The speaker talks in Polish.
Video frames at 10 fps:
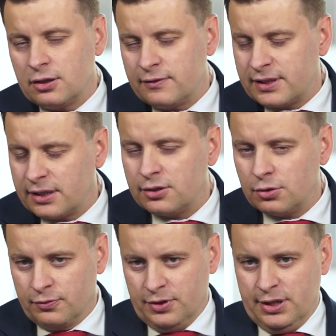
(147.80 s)
Wtedy
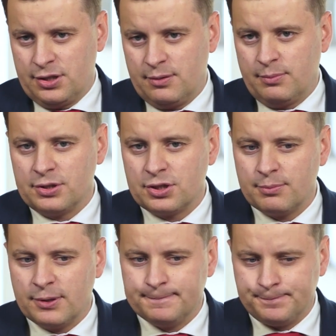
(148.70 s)
również
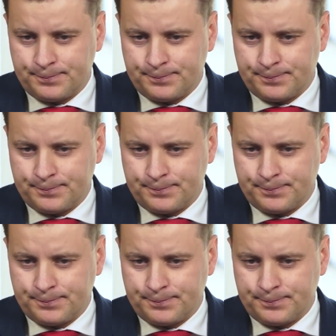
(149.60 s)
będziemy